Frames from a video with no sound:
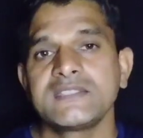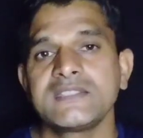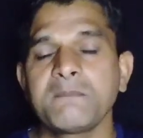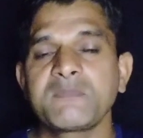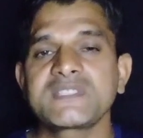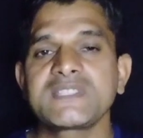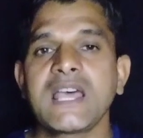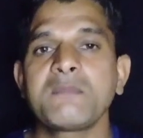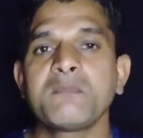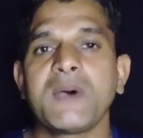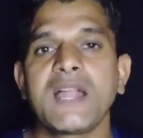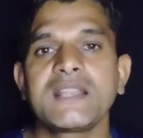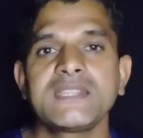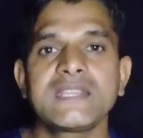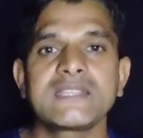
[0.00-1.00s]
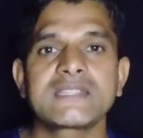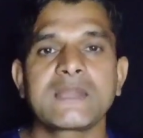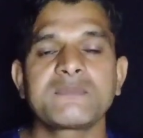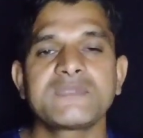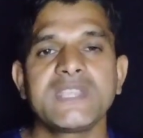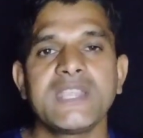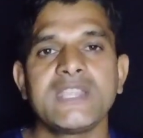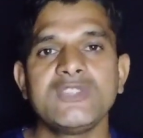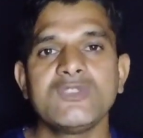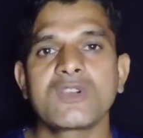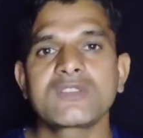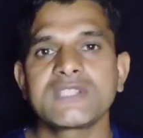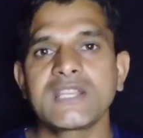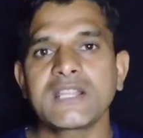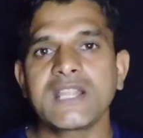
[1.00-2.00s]
जब प्रसार भारती की तरफ से ई
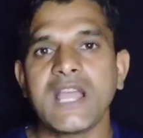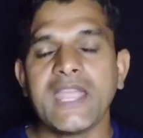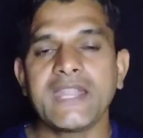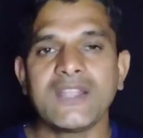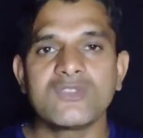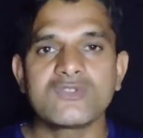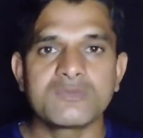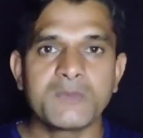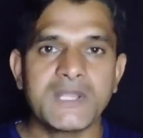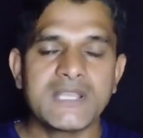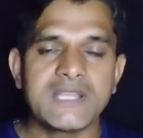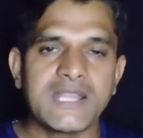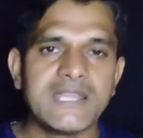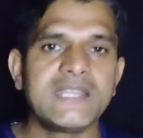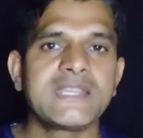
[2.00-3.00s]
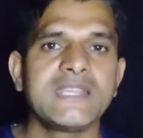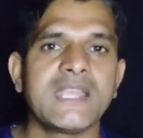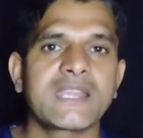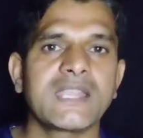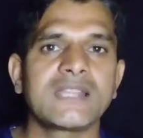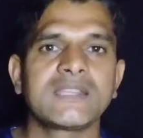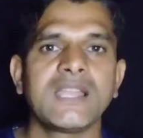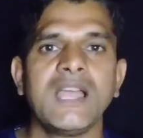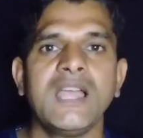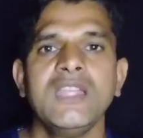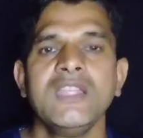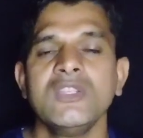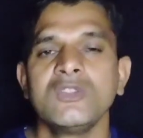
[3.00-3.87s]
ऑप्शन का अनाउंसमेंट नहीं किया गया था